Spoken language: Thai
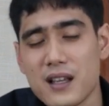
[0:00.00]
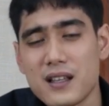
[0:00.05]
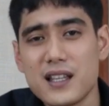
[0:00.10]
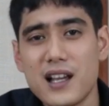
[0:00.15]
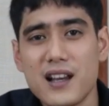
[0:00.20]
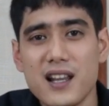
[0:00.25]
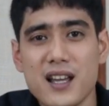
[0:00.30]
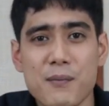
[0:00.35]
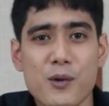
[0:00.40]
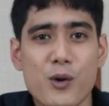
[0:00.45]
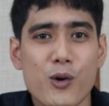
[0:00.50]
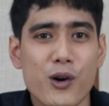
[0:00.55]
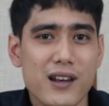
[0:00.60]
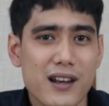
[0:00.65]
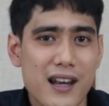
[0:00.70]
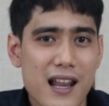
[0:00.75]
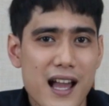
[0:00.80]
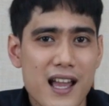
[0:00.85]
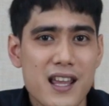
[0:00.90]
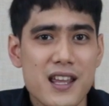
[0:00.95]
อย่าลืมกด
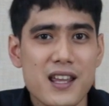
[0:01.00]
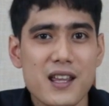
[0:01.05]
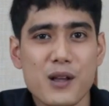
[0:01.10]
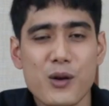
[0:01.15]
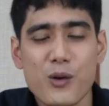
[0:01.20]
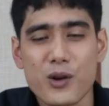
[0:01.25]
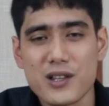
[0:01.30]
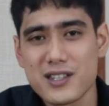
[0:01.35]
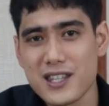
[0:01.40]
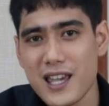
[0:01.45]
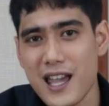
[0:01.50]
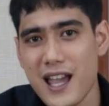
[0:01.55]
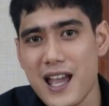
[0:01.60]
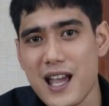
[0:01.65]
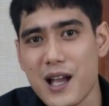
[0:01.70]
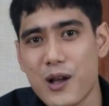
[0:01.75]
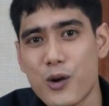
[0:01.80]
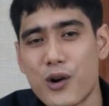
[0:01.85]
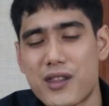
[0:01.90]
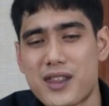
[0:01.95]
ไลค์ กดแช
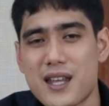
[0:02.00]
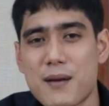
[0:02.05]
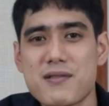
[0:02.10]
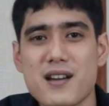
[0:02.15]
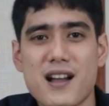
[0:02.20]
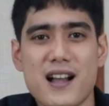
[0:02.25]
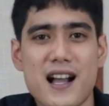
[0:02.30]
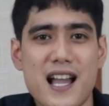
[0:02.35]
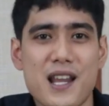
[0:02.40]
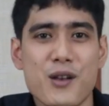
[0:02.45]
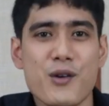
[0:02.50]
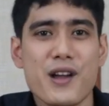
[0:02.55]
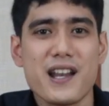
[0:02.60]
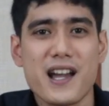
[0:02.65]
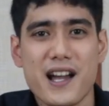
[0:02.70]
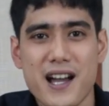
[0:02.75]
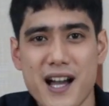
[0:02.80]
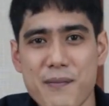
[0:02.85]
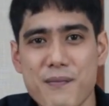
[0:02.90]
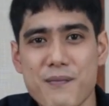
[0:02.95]
ร์ กด Subscribe ด้วย
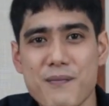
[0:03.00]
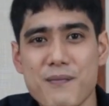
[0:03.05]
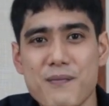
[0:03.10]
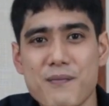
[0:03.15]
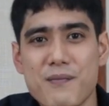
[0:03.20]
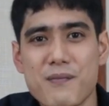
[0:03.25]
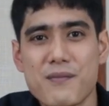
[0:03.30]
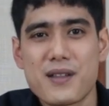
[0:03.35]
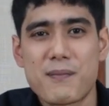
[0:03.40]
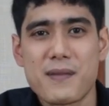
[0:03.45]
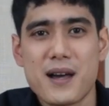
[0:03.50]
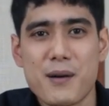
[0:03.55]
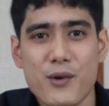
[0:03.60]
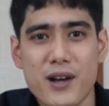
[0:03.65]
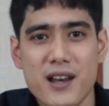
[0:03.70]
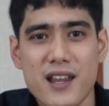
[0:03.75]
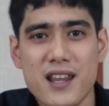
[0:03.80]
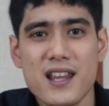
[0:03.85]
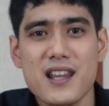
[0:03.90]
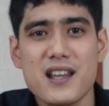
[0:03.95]
นะครับ สำหรับ
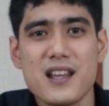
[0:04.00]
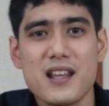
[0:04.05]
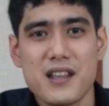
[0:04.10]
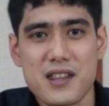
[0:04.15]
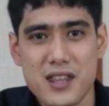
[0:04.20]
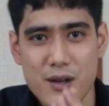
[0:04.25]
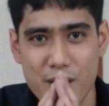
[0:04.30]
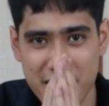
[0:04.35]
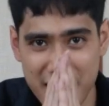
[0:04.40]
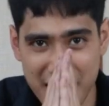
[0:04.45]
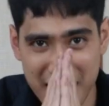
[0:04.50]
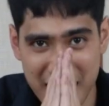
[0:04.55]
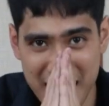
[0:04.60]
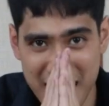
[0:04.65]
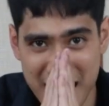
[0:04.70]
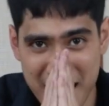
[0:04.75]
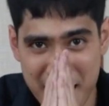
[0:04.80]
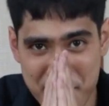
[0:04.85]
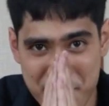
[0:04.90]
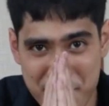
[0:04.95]
วันนี้ สวัสดีค
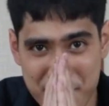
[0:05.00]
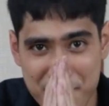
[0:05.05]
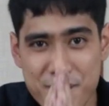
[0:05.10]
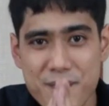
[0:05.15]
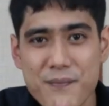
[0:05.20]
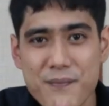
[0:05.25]
รับ